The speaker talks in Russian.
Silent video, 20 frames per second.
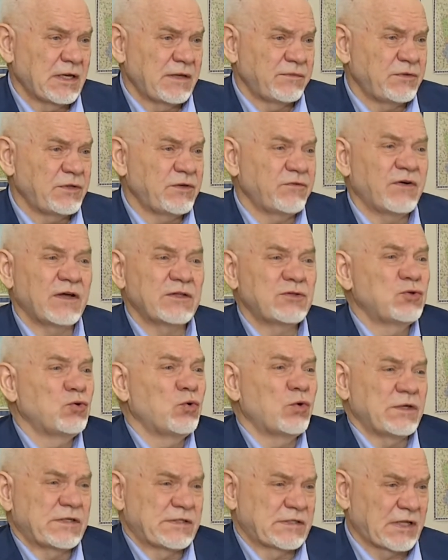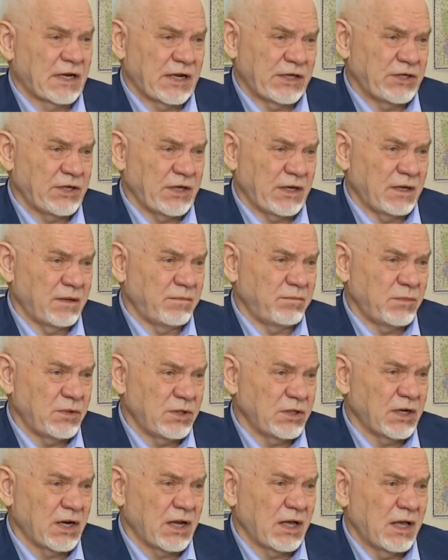ни в одной стране
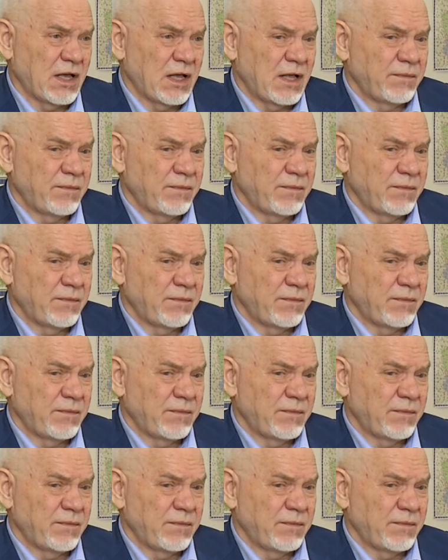мира,